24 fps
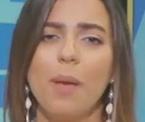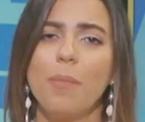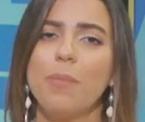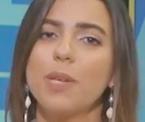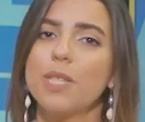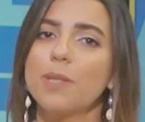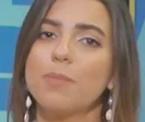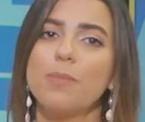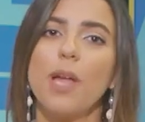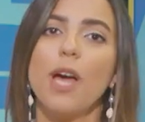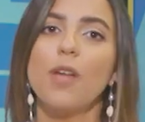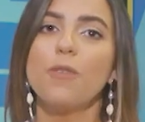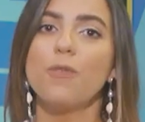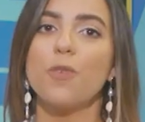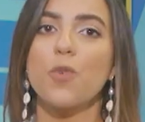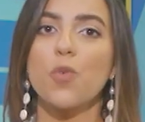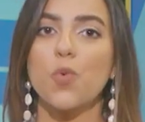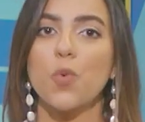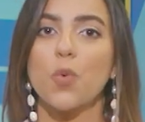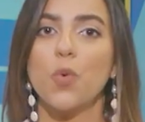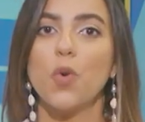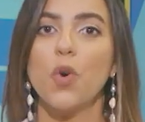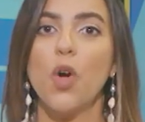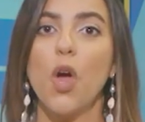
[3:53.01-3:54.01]
بس تعرفوا
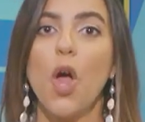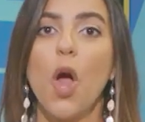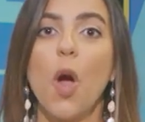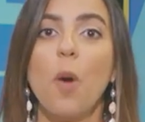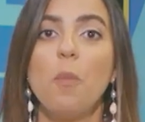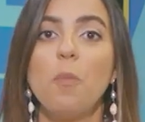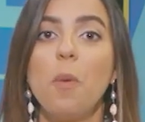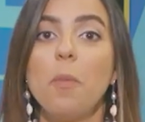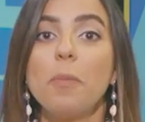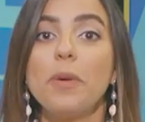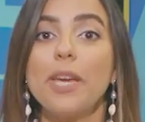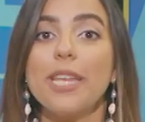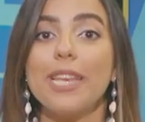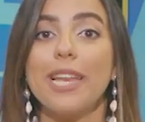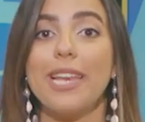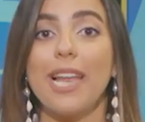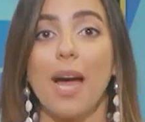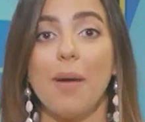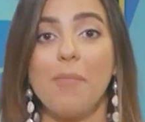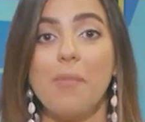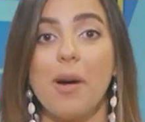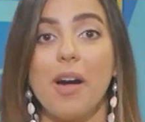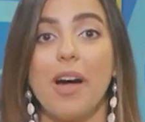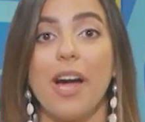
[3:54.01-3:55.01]
شو ممكن
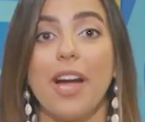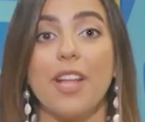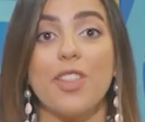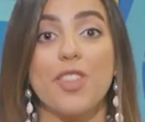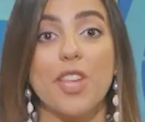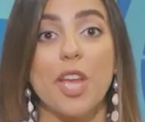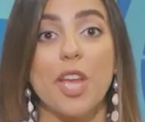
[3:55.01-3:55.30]
العمى عن